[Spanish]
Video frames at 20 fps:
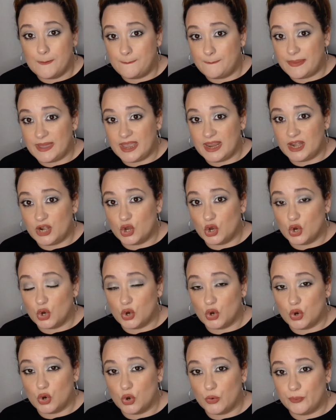
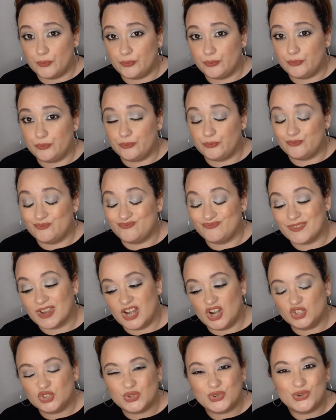Pero mm,
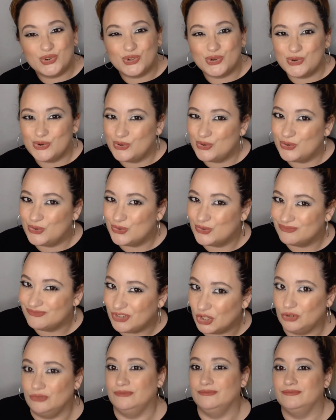el otro no,
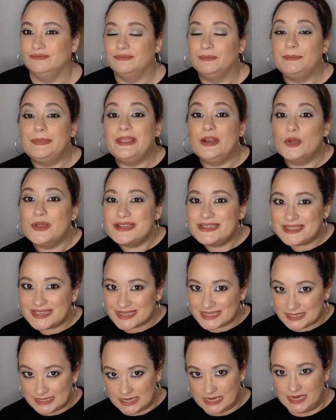no. Pero este
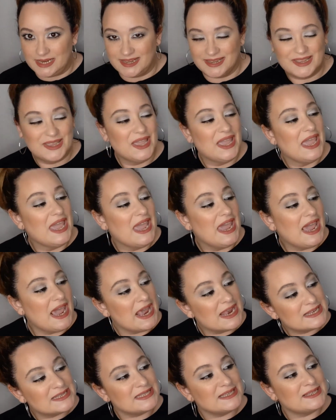sí.
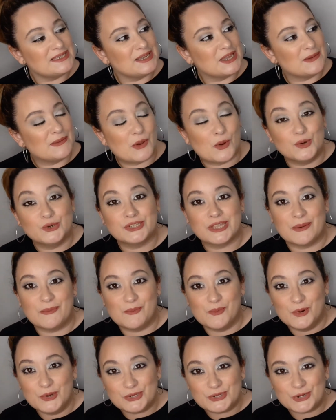Este sí que me gusta
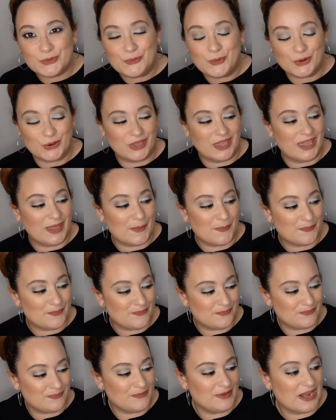mucho porque,
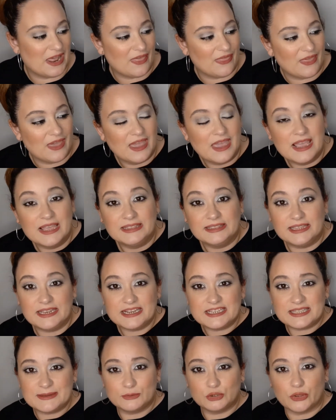mm, mirad, tiene
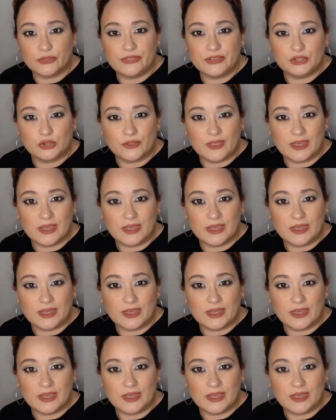este botoncito de